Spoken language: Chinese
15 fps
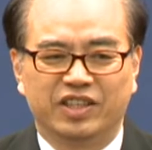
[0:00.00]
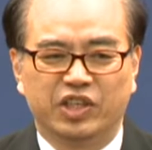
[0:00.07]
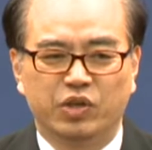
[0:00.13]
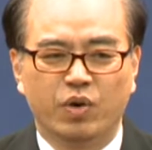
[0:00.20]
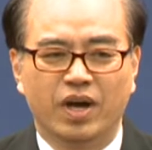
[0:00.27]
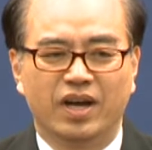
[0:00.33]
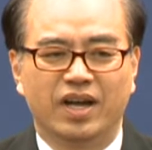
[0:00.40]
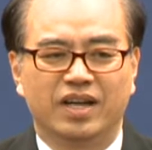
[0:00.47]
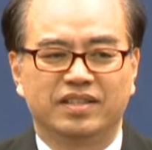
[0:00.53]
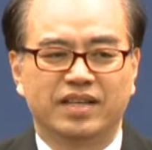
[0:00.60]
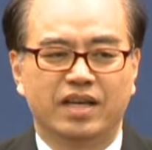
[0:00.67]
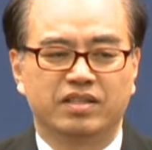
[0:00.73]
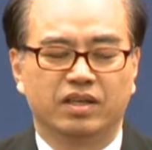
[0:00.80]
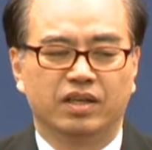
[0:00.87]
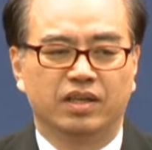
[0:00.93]
以往啊，
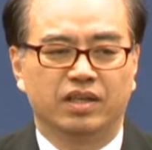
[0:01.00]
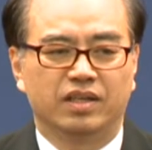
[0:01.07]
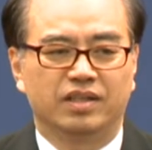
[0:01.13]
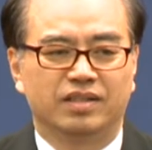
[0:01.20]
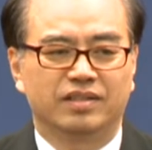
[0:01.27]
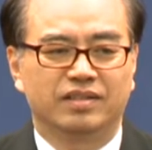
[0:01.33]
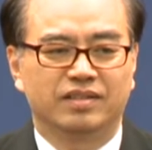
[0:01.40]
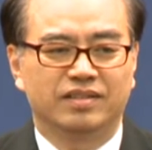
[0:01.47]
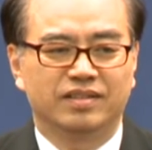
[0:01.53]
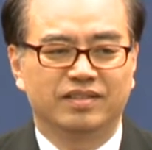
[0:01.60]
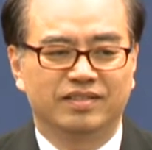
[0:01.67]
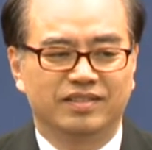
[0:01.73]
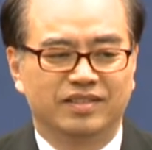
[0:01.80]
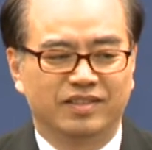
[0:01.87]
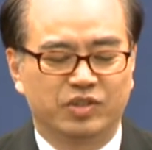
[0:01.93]
在这个
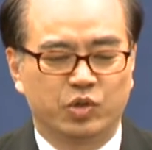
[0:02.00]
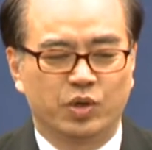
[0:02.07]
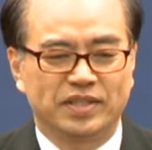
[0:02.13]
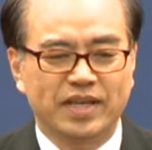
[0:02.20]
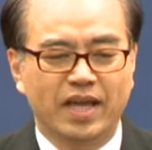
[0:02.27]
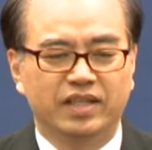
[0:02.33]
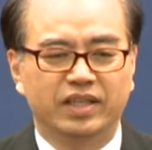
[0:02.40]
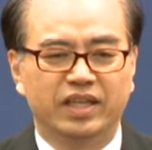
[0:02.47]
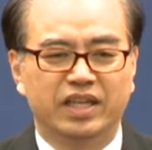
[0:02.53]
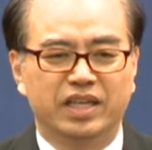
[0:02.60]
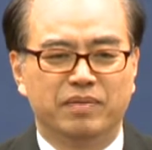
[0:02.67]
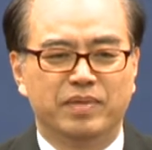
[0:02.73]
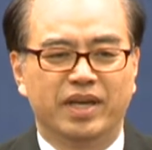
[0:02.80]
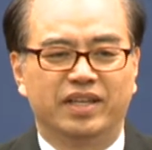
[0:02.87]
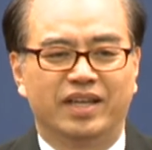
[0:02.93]
所在地
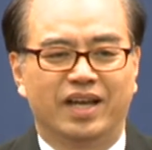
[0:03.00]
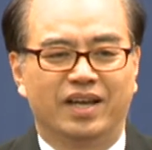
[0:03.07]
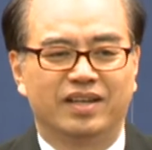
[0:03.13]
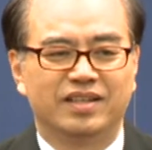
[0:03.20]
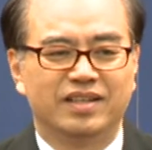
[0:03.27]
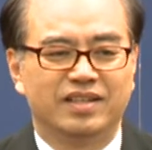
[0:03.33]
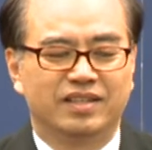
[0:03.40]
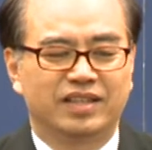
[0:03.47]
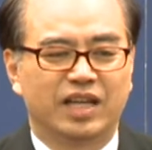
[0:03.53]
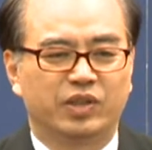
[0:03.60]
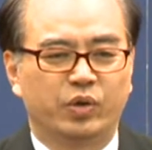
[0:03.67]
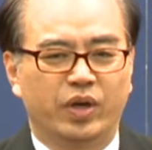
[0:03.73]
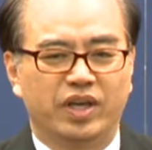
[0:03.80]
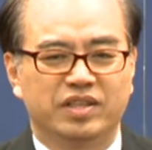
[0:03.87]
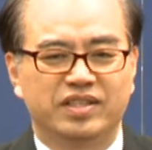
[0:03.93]
里面啊，他
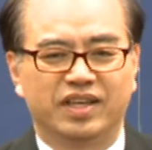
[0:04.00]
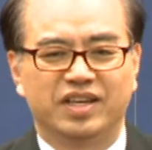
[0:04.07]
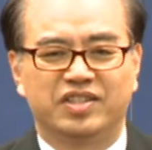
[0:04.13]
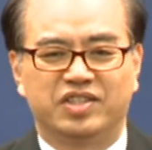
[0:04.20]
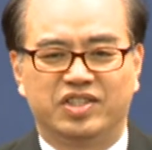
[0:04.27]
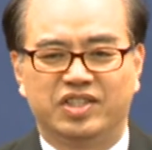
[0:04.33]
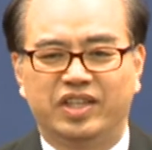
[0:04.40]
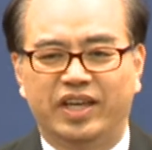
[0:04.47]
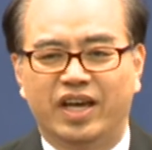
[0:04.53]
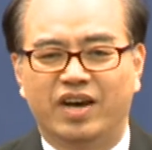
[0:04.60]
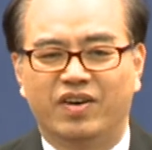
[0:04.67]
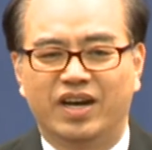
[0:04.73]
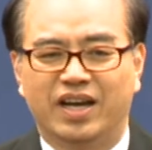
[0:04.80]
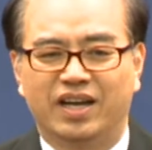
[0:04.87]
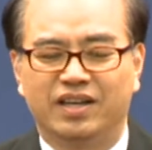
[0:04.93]
对于这个吉条
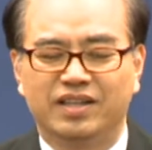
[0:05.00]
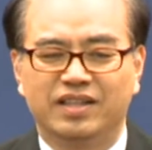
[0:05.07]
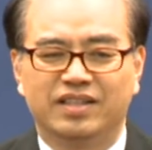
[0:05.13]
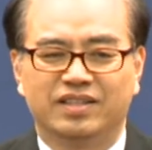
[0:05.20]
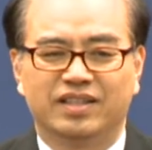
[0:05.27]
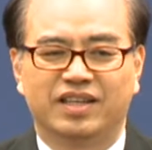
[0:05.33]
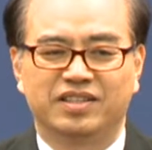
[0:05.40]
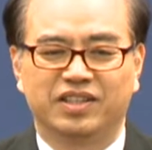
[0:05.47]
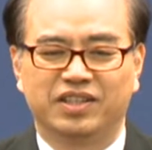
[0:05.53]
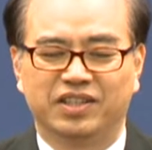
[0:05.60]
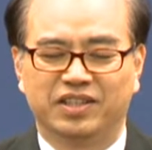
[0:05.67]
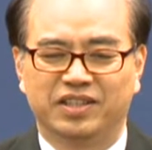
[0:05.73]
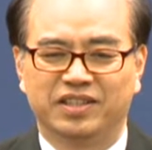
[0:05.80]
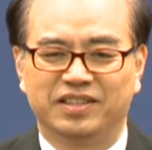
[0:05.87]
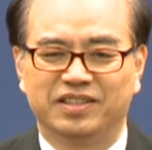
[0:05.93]
啊，他这
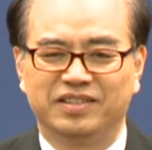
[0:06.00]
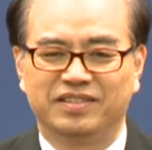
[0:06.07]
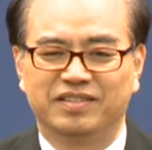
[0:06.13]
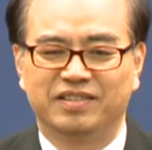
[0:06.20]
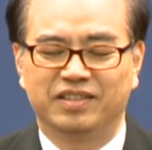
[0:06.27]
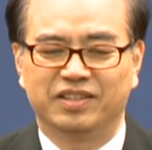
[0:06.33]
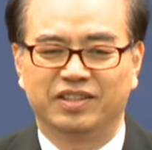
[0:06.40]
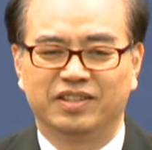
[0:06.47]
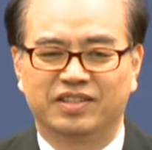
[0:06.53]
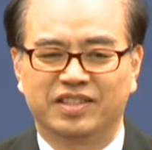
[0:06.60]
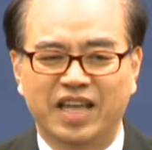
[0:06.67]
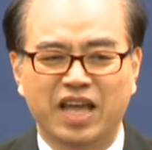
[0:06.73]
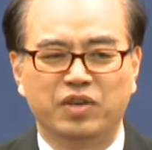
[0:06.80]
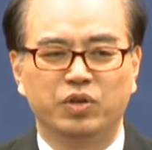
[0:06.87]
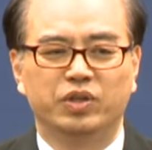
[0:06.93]
个呃
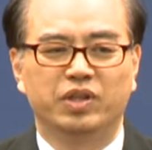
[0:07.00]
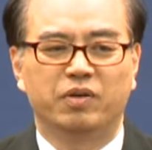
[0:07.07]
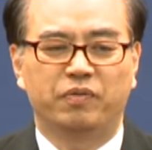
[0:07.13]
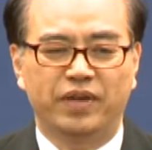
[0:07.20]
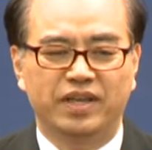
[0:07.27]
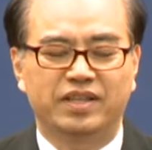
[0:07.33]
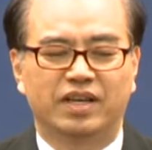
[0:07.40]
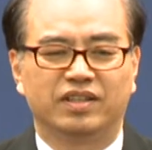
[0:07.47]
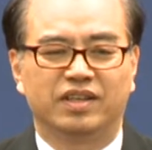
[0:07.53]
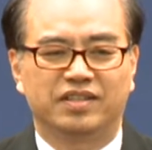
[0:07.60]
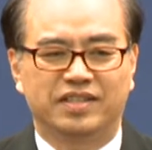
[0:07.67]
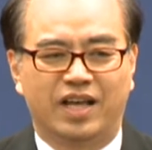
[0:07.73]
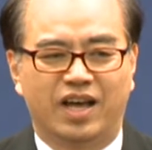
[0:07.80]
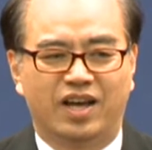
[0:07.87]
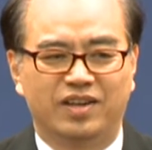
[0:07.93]
参与的非常的
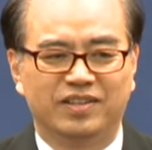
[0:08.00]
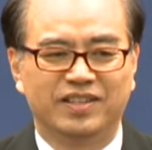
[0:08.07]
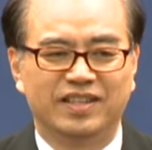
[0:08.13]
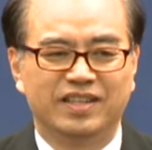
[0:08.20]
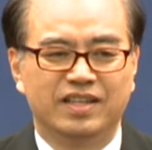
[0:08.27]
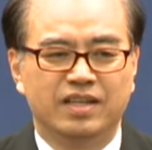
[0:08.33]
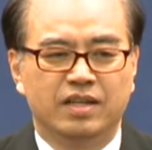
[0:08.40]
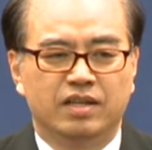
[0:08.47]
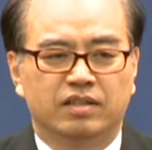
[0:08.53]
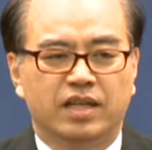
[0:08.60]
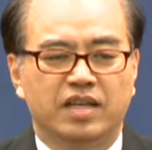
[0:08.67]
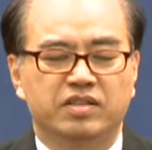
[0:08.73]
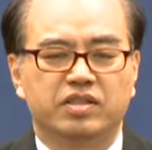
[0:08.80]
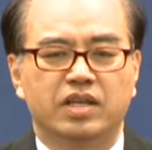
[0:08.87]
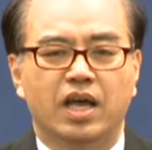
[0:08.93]
少。
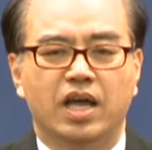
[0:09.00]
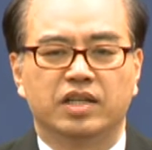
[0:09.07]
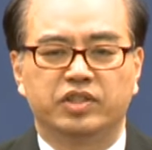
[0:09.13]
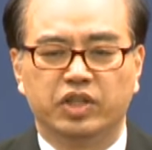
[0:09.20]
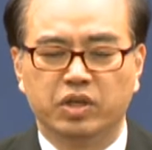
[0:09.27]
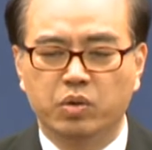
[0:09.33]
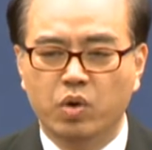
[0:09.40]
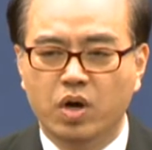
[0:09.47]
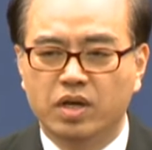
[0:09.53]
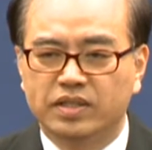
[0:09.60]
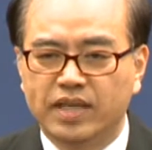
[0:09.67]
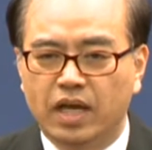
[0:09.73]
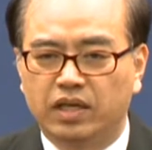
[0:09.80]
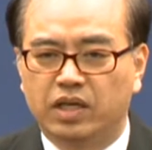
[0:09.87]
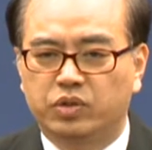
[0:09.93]
但是啊，经过
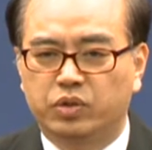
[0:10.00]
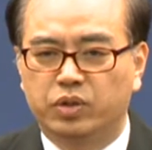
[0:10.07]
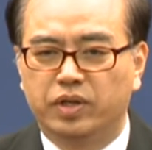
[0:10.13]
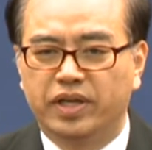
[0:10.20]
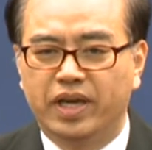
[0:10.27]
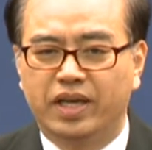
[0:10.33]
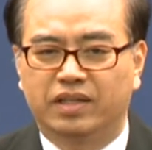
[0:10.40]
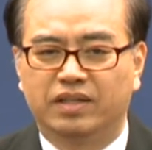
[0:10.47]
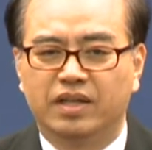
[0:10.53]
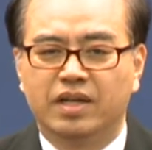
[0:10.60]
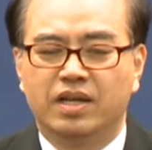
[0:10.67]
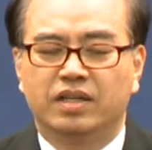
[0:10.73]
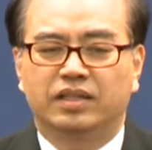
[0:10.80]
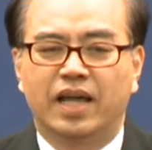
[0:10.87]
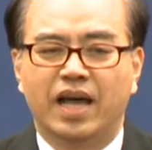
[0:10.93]
这样的训练，
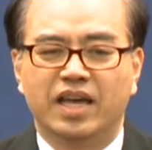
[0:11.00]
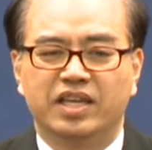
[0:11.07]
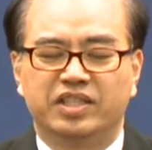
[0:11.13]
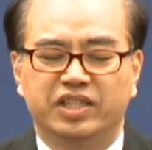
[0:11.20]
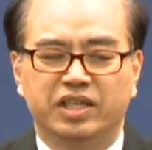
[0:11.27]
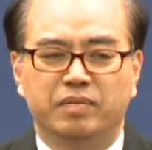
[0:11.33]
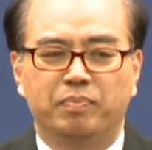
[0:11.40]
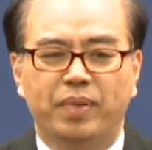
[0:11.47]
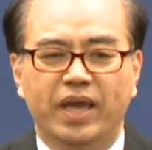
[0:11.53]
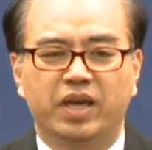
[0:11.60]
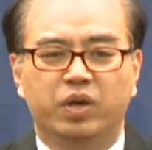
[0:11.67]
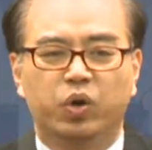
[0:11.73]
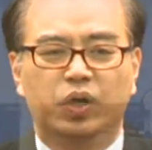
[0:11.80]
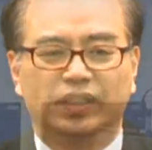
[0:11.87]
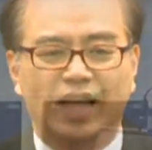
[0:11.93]
他已经
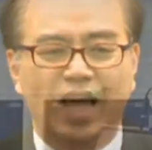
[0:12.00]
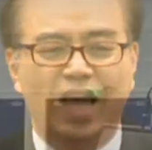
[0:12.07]
被扩